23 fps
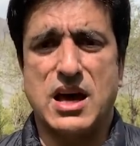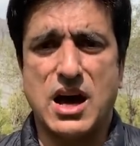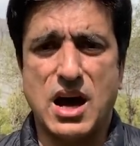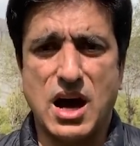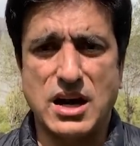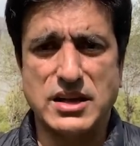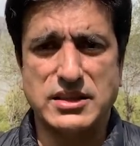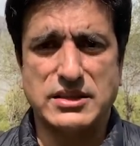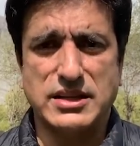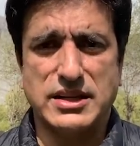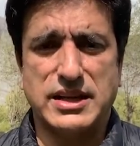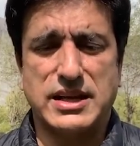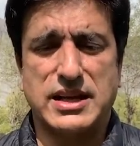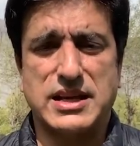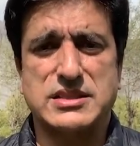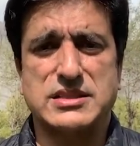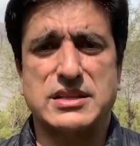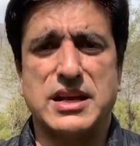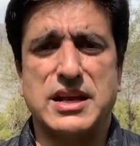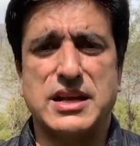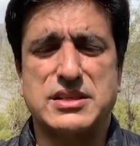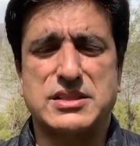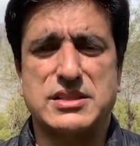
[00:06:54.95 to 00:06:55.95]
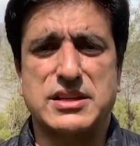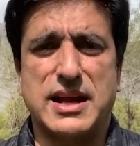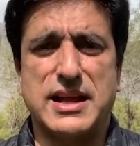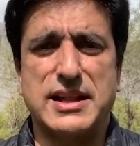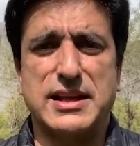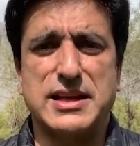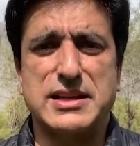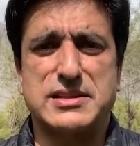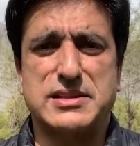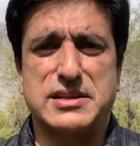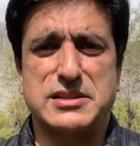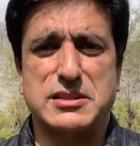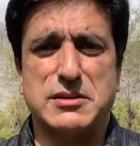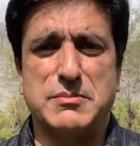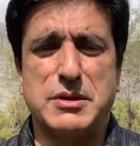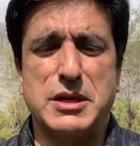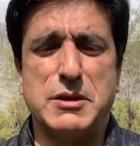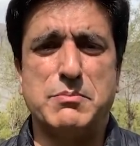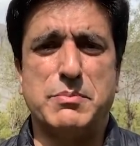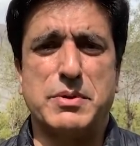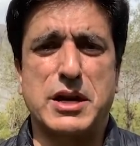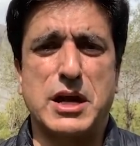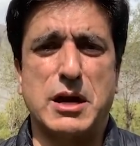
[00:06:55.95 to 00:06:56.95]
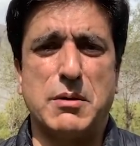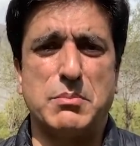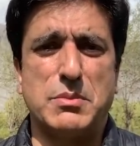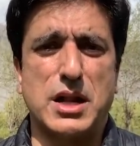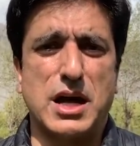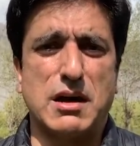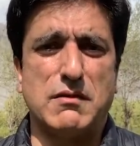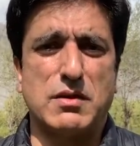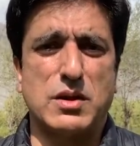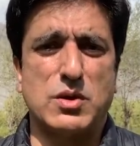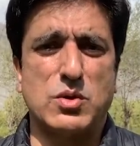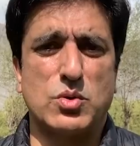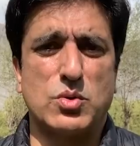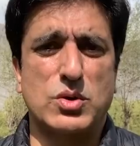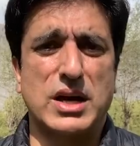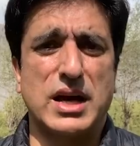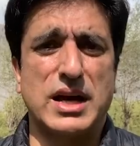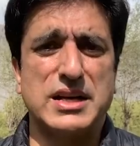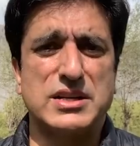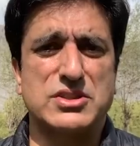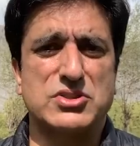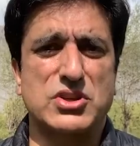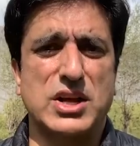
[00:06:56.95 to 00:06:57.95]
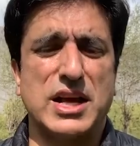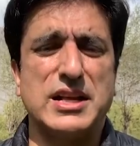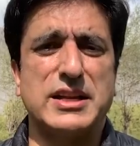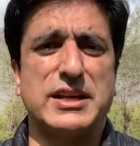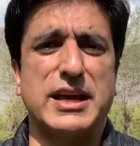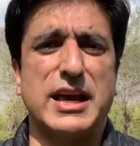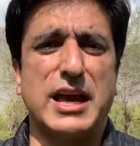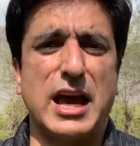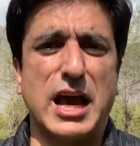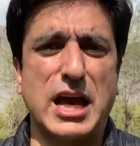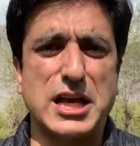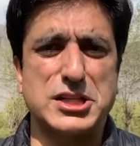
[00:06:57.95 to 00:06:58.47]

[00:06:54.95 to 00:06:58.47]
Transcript: हर तरीके से इसराइल की सरजमीन पर हमलावर होगा इसराइल के